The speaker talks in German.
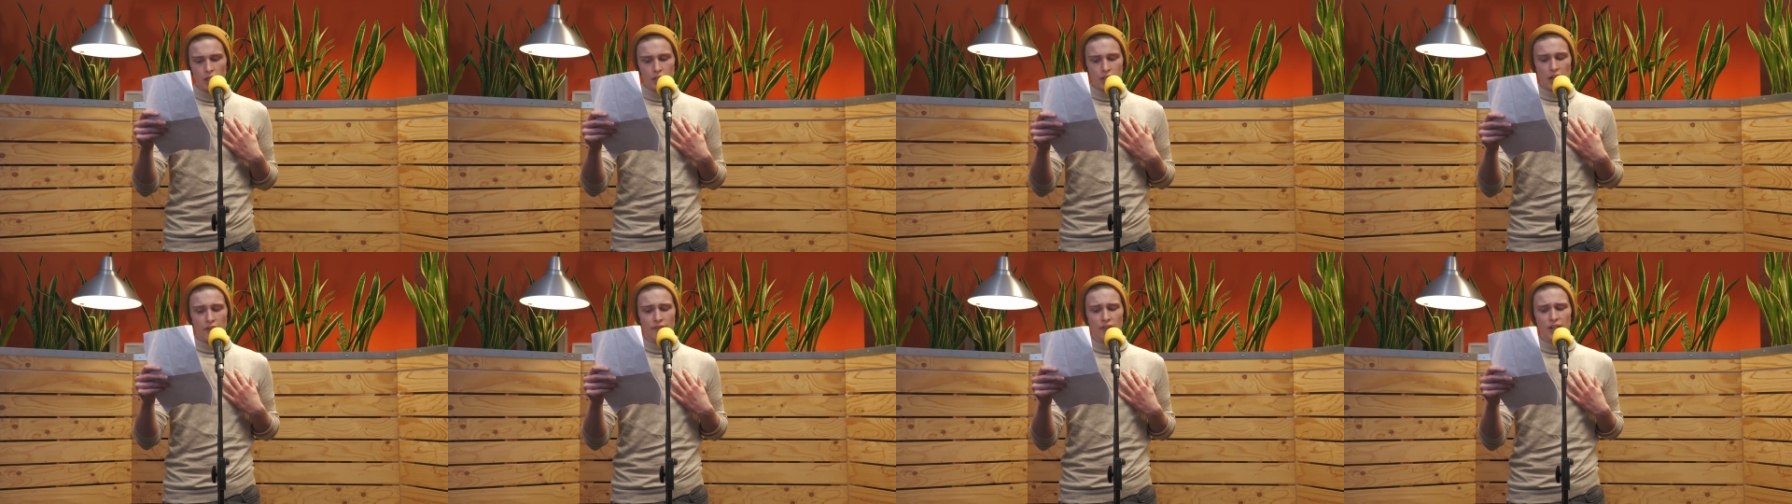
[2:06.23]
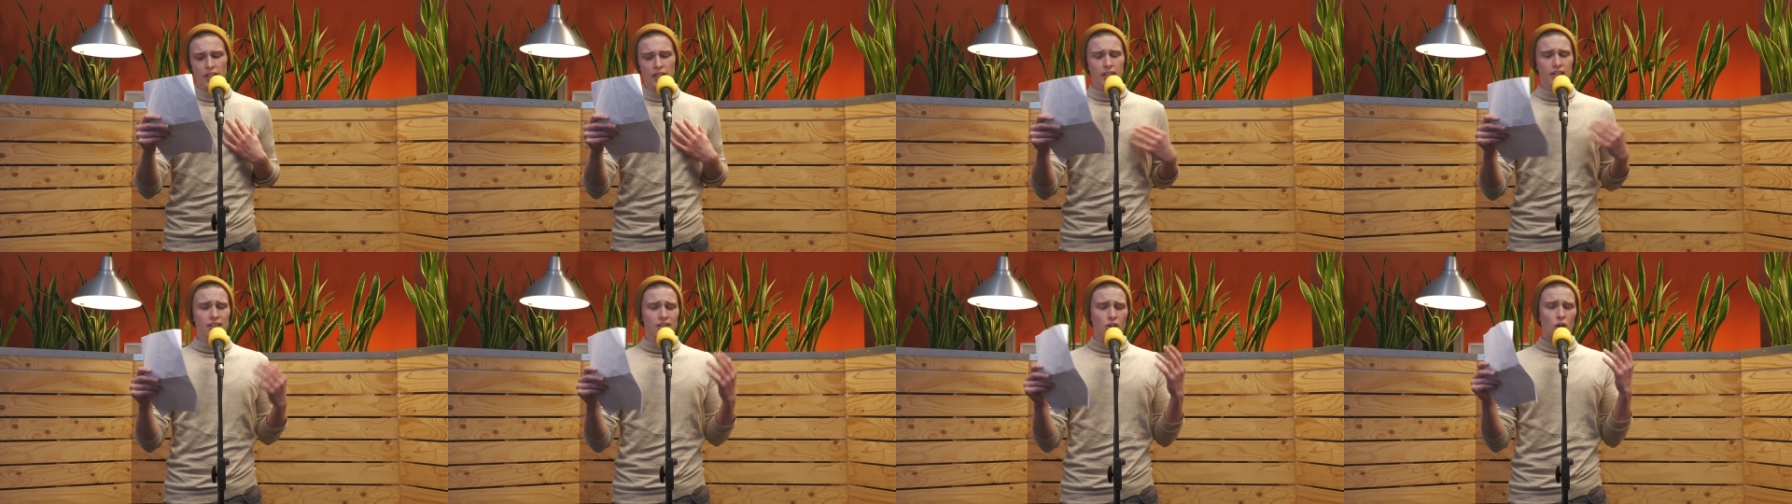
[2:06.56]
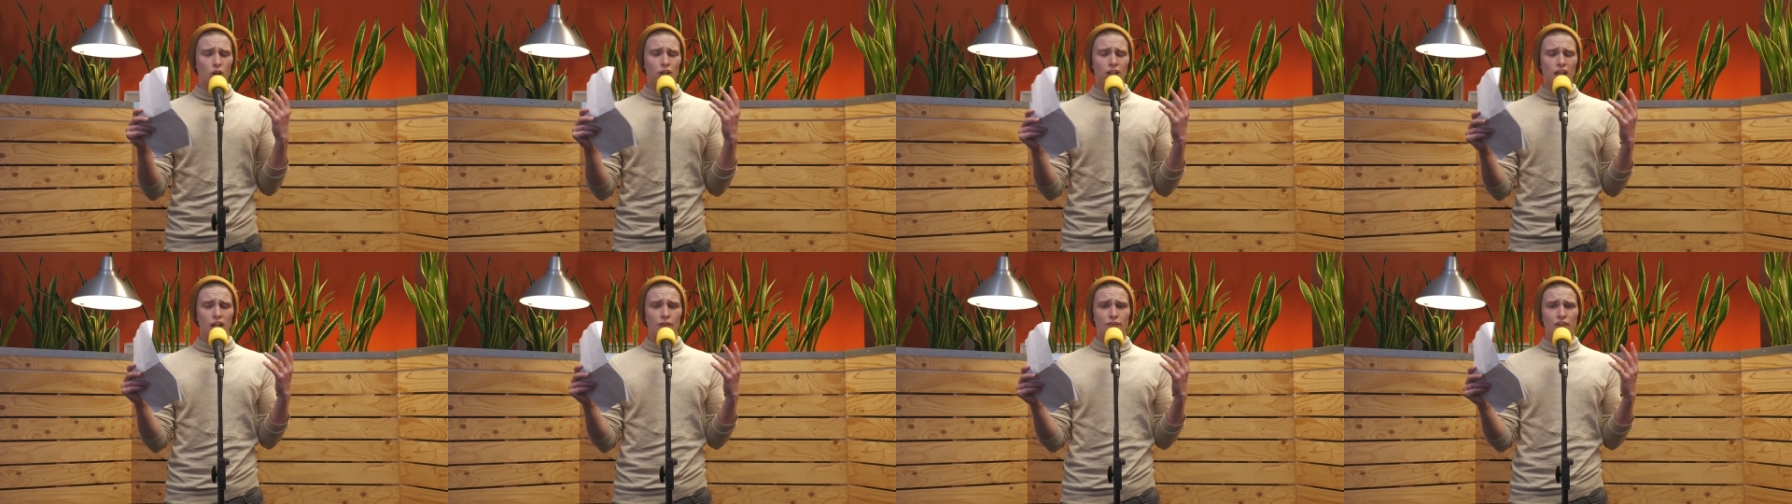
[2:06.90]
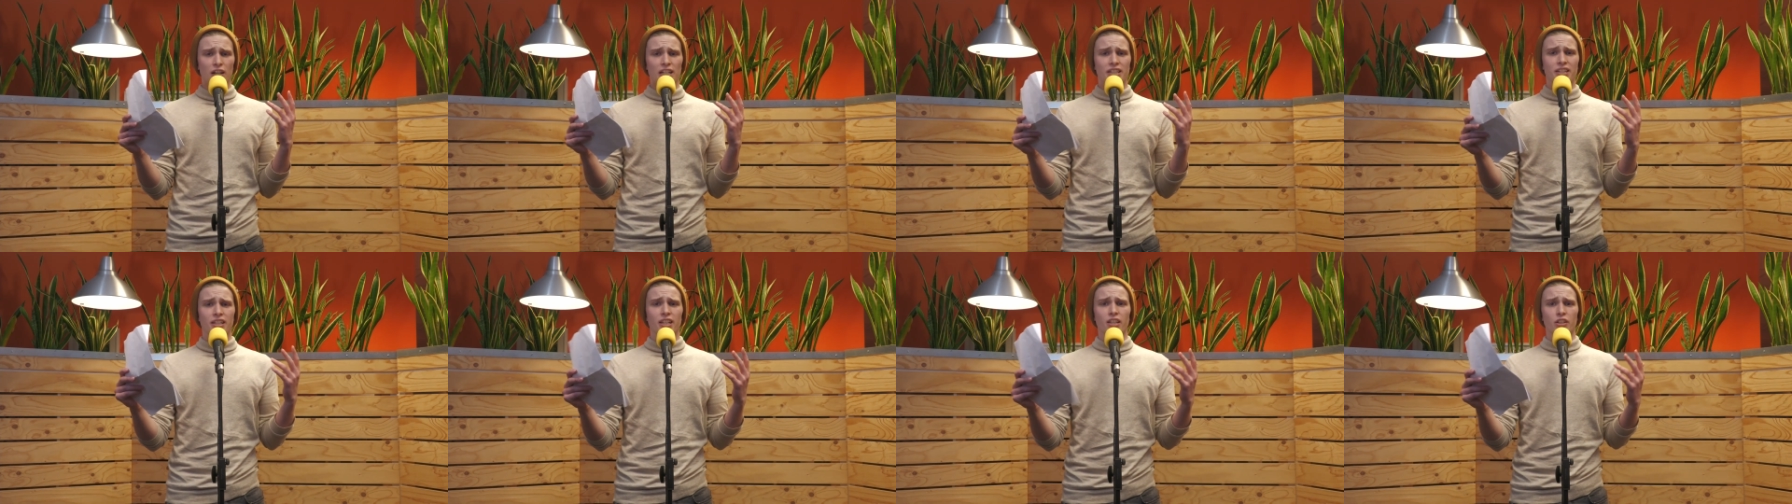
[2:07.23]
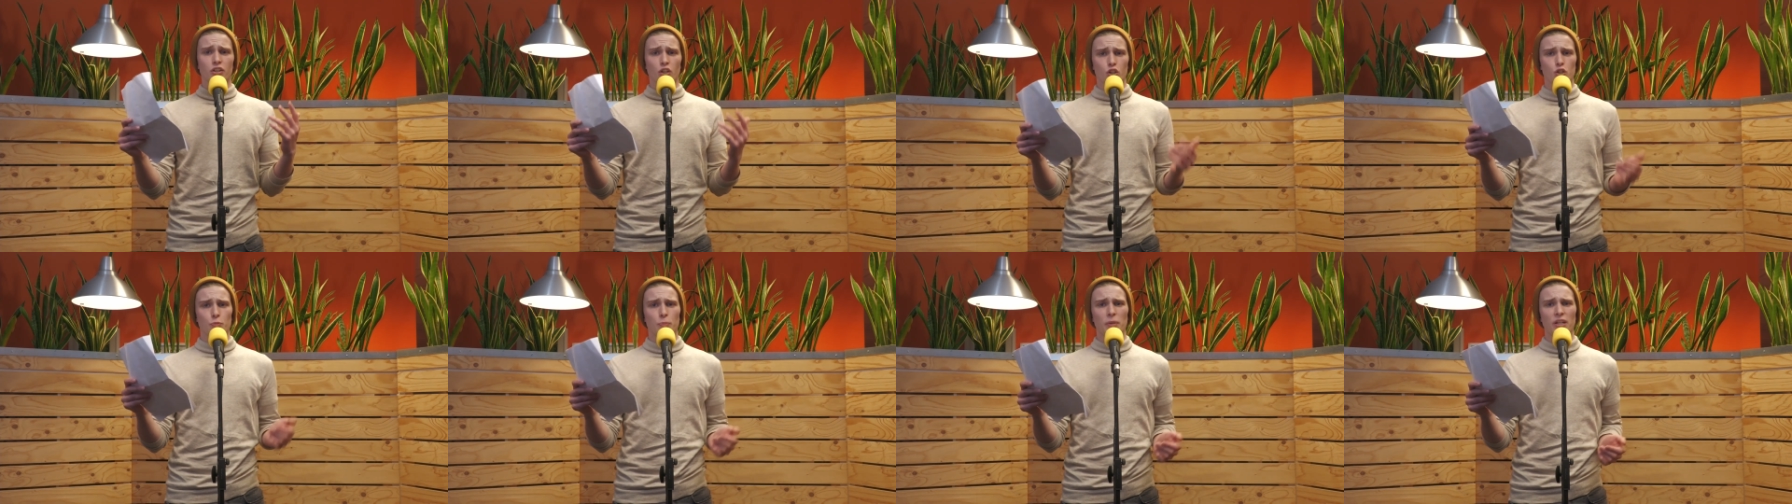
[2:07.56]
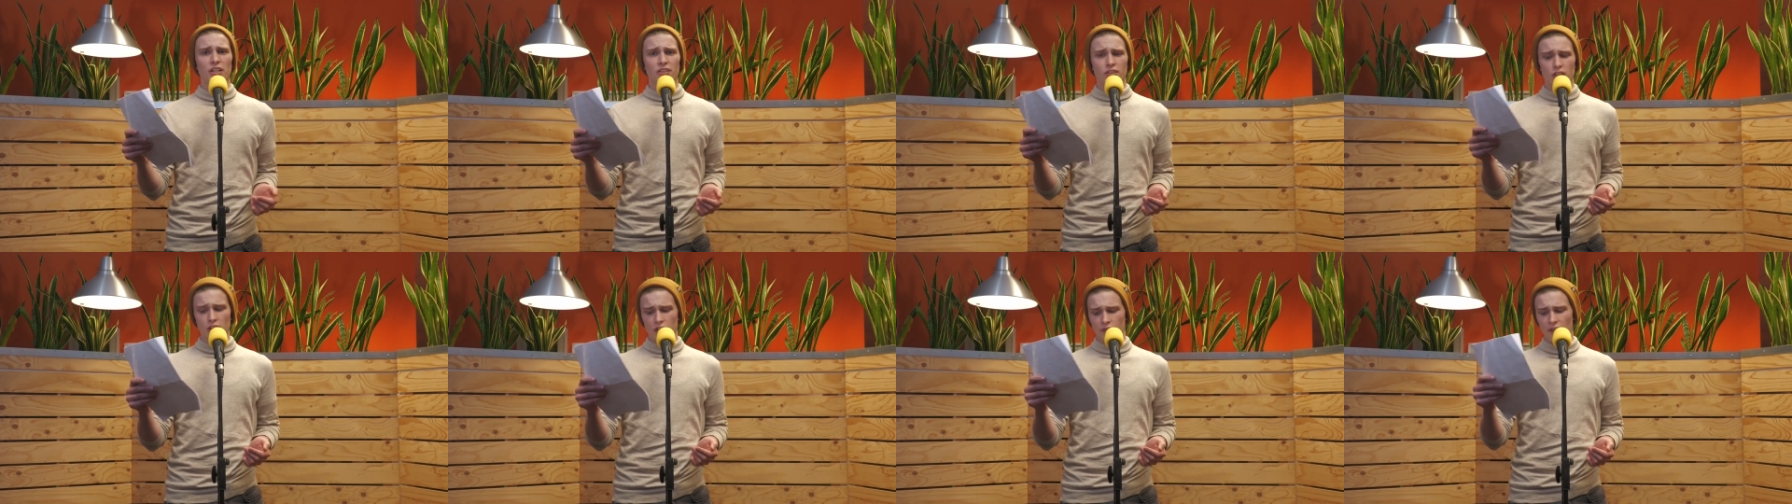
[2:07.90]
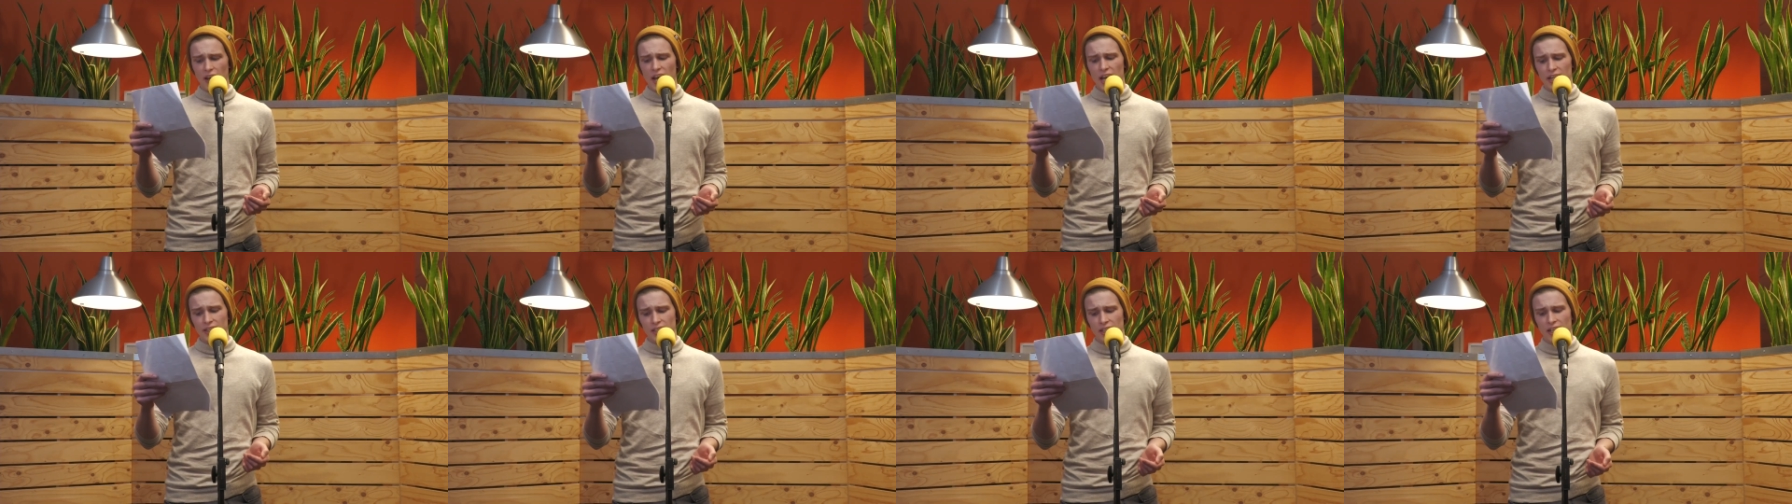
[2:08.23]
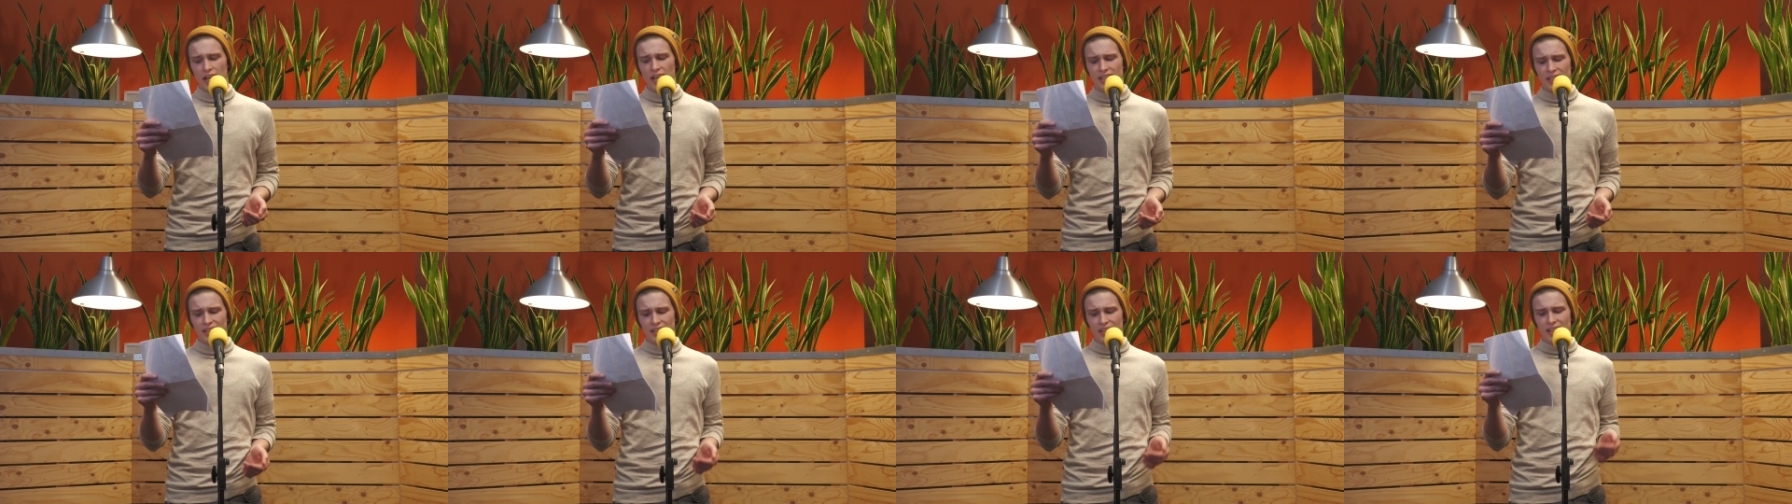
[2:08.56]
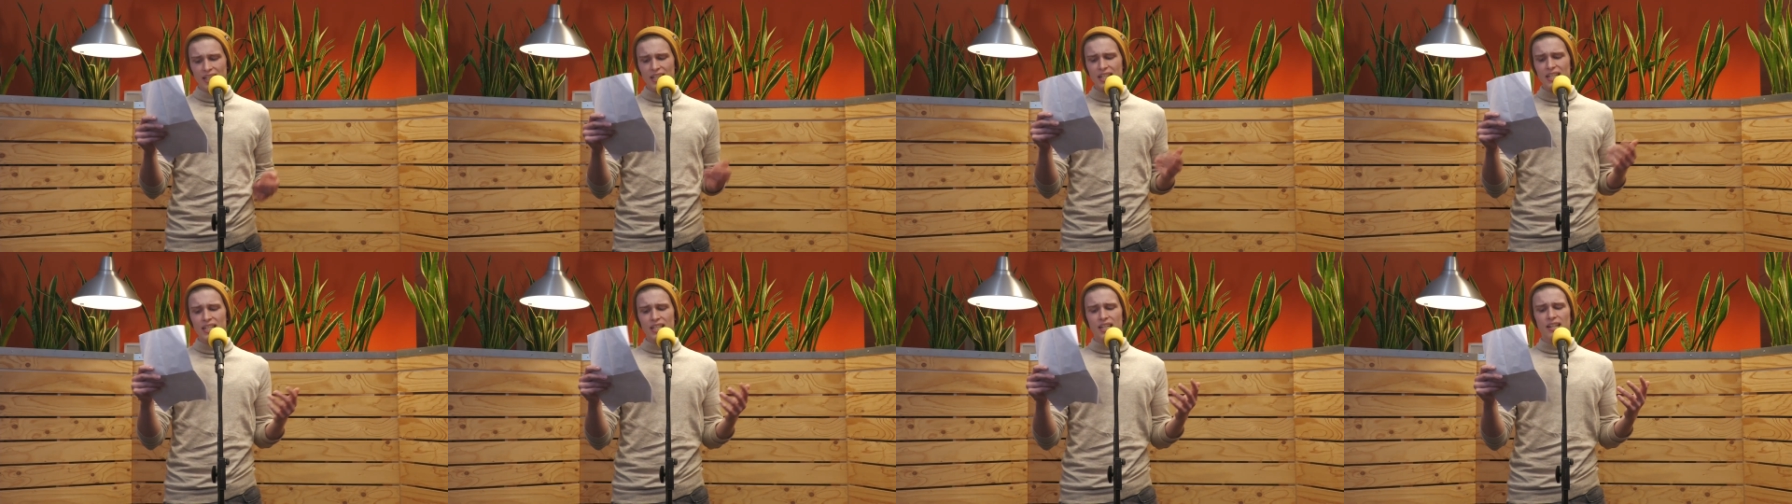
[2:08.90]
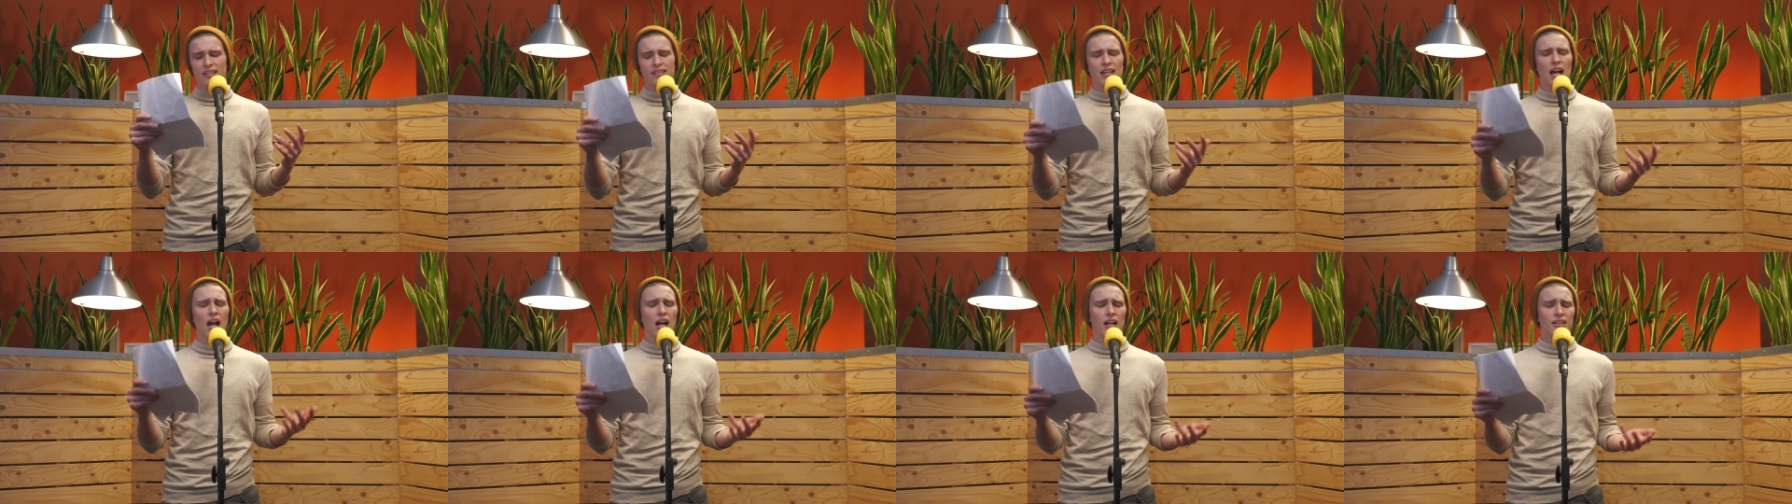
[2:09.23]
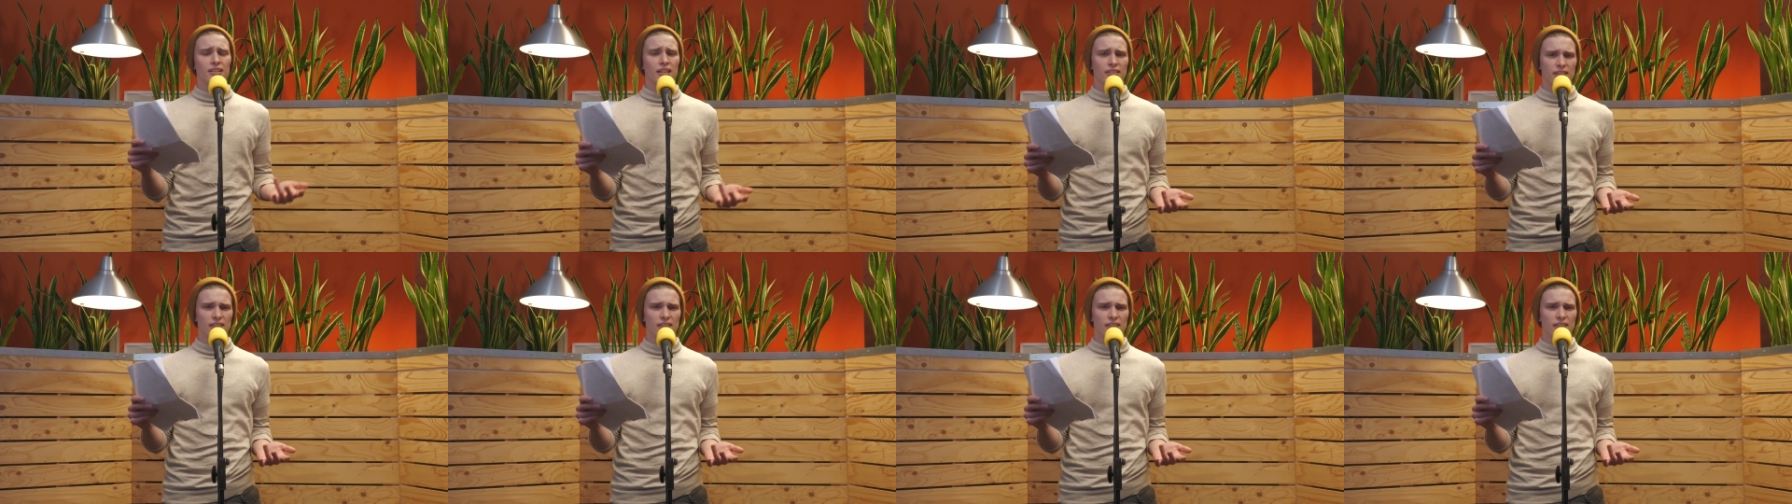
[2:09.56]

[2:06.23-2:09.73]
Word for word: Denn wenn ihr nicht unreflektiert und spießig wärt, dann hättet ihr nicht gesagt,